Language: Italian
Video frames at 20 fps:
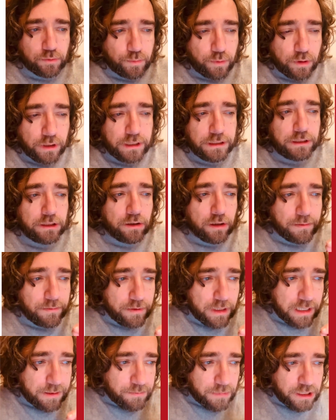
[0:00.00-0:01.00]
politico
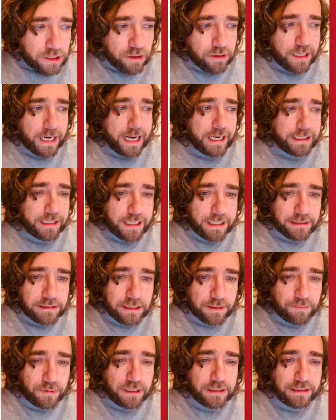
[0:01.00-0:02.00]
e migliorare la
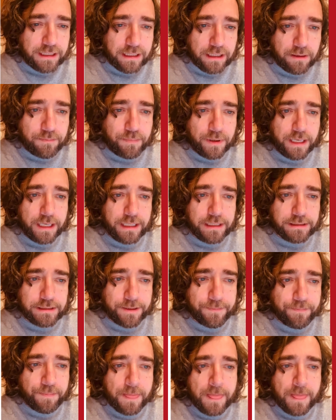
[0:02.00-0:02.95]
stabilità nel Paese